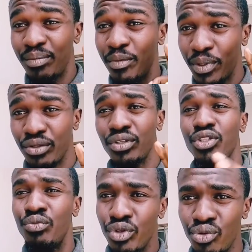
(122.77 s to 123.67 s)
000 personnes
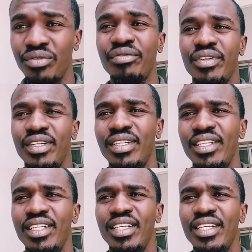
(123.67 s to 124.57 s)
qui me suivent.
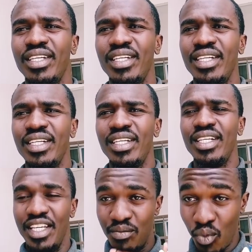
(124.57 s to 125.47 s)

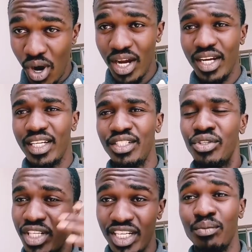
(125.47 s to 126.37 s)
Et moi, je
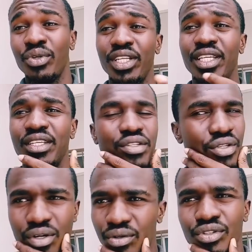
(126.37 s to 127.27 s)
cherche abonné.
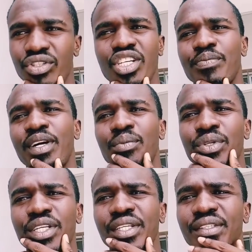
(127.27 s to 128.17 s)
Non, je cherche pas
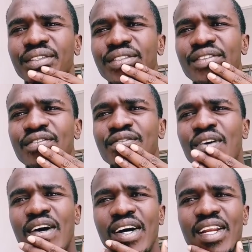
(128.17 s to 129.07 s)
abonné.
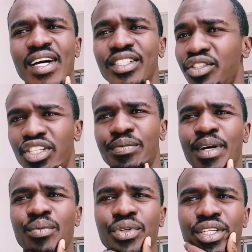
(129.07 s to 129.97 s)
Voilà, je cherche
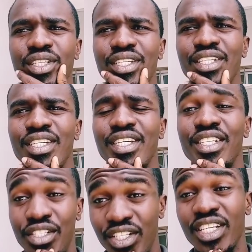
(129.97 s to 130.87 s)
pas abonné.
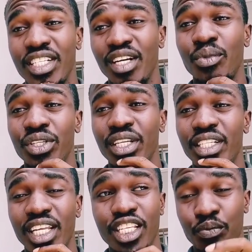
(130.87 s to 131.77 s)
Si je cherchais abonné, il
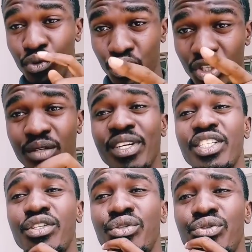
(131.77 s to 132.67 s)
les sponsoriser ma
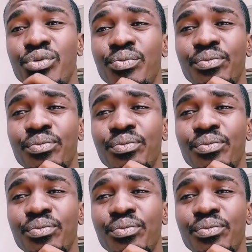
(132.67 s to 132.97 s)
chaîne YouTube.